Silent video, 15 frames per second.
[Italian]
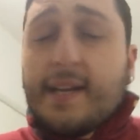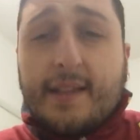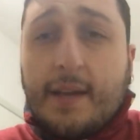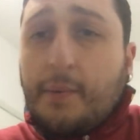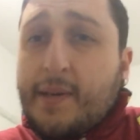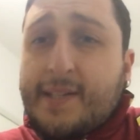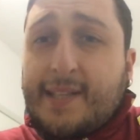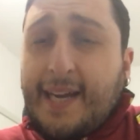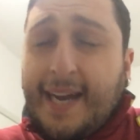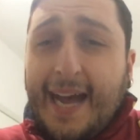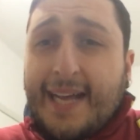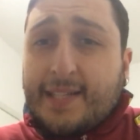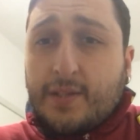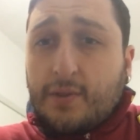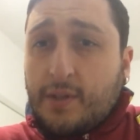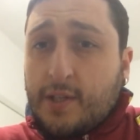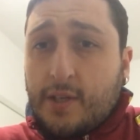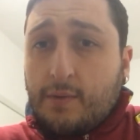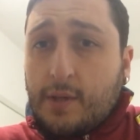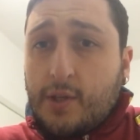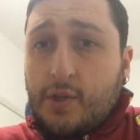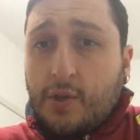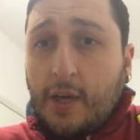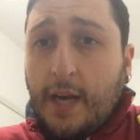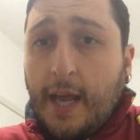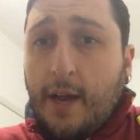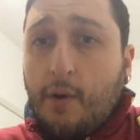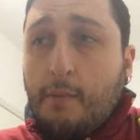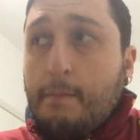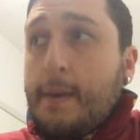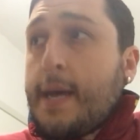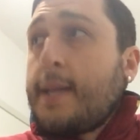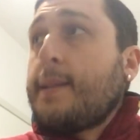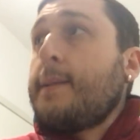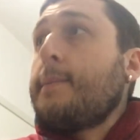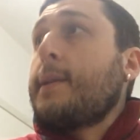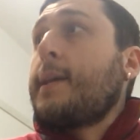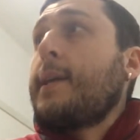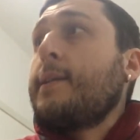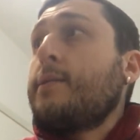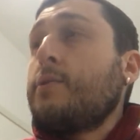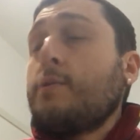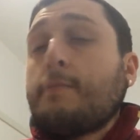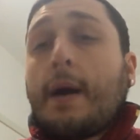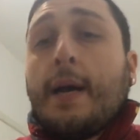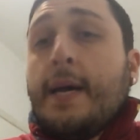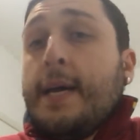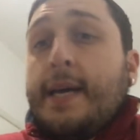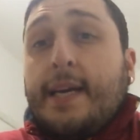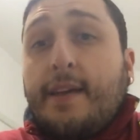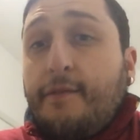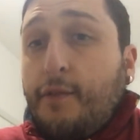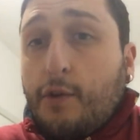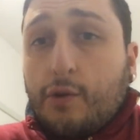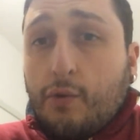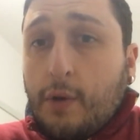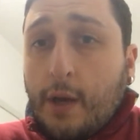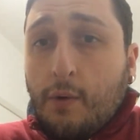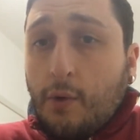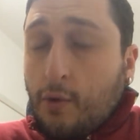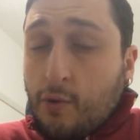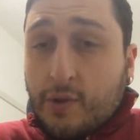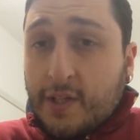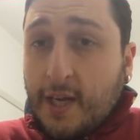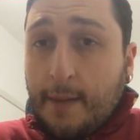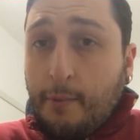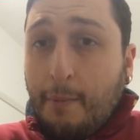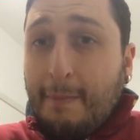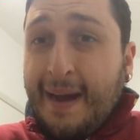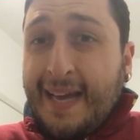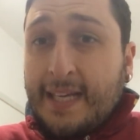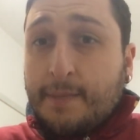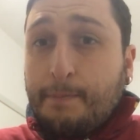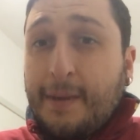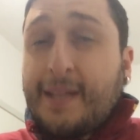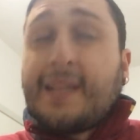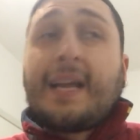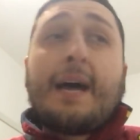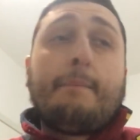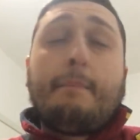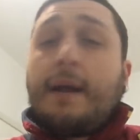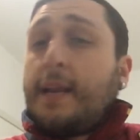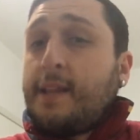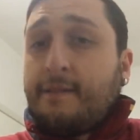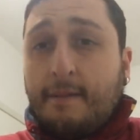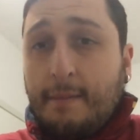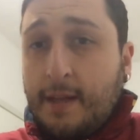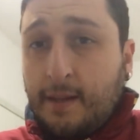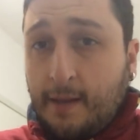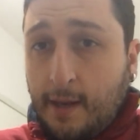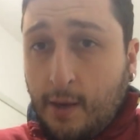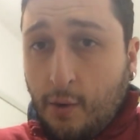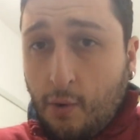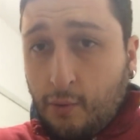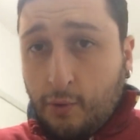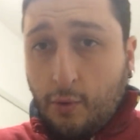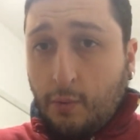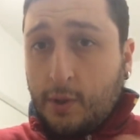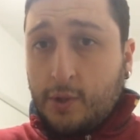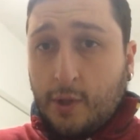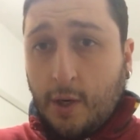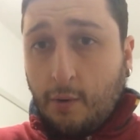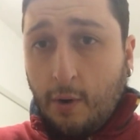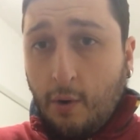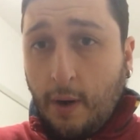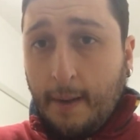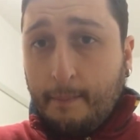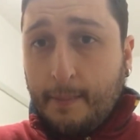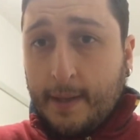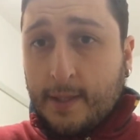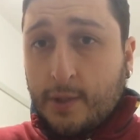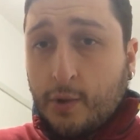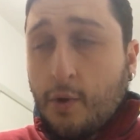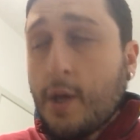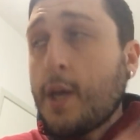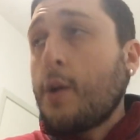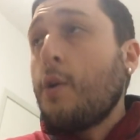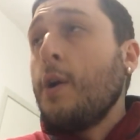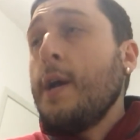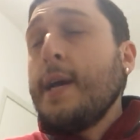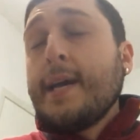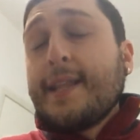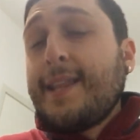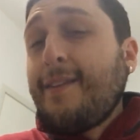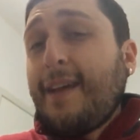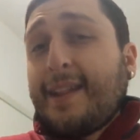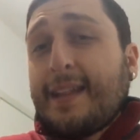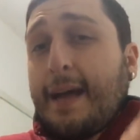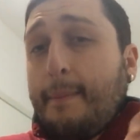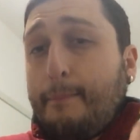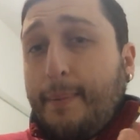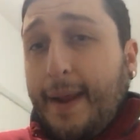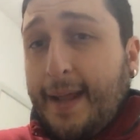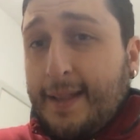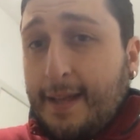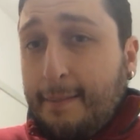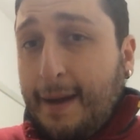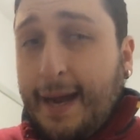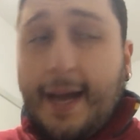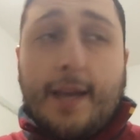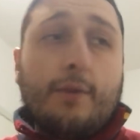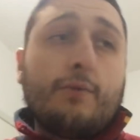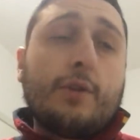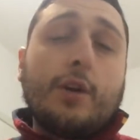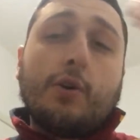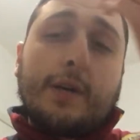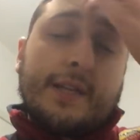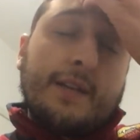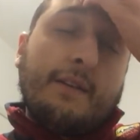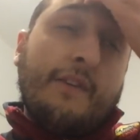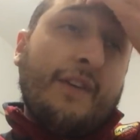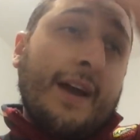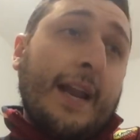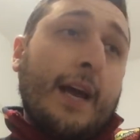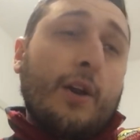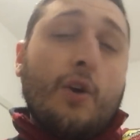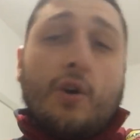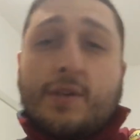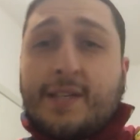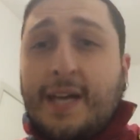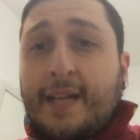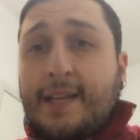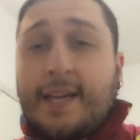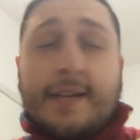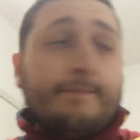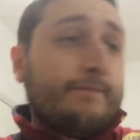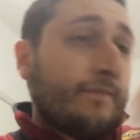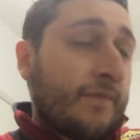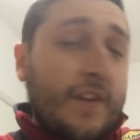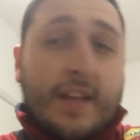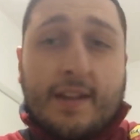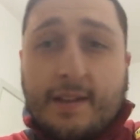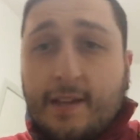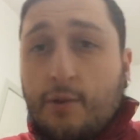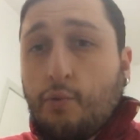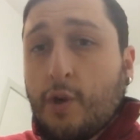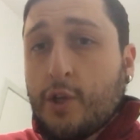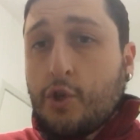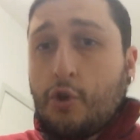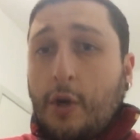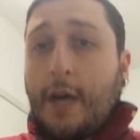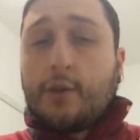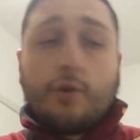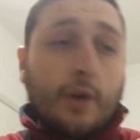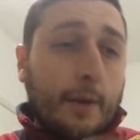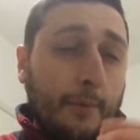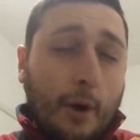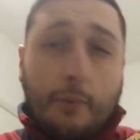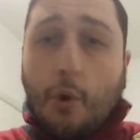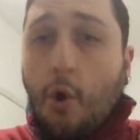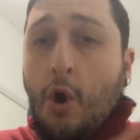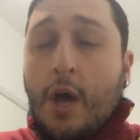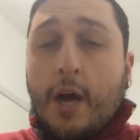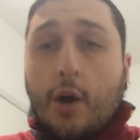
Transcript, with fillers: di questa cazzo di situazione nei commenti, perché insomma, gli infortuni uno non se li può mai aspettare, ma li deve mettere in conto. Questo è quello che penso io. Devi andare a prendere, magari non dico che devi fare una rosa di 22 giocatori proprio